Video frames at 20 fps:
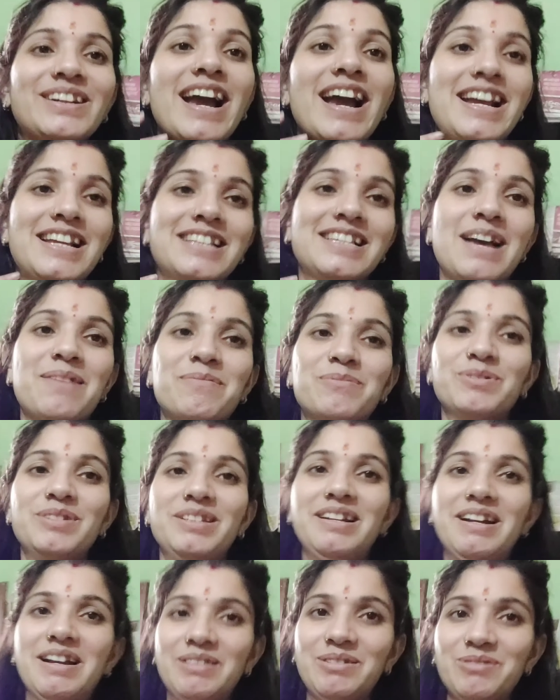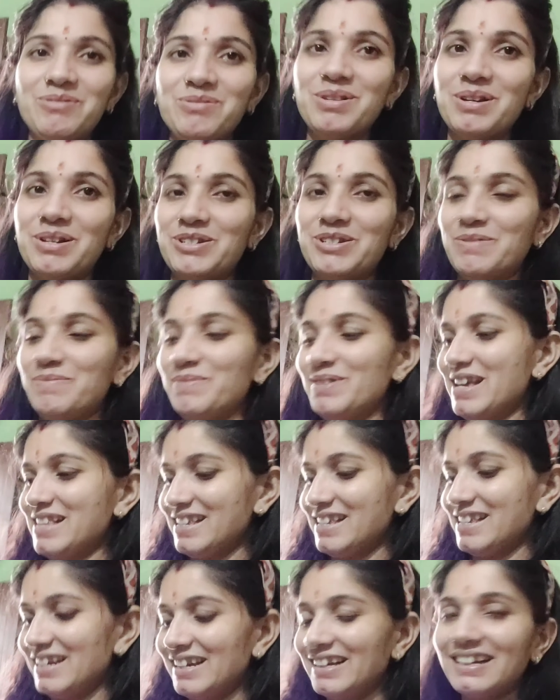गाइस आपको दिखाती हूँ सक्षम
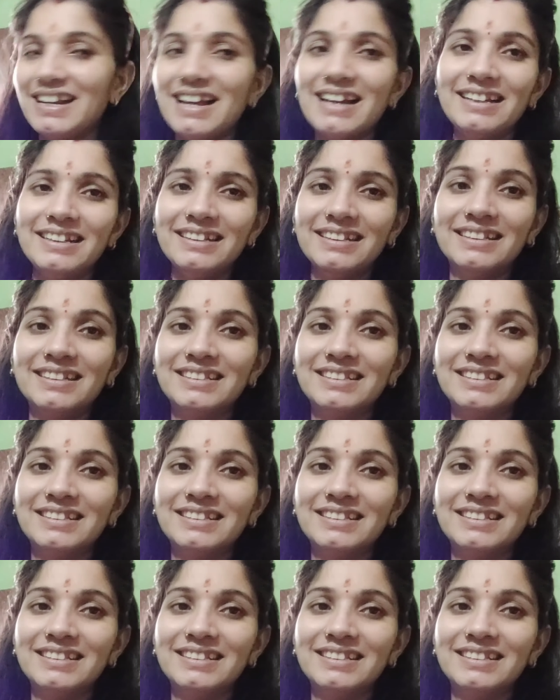कैसा लग रहा है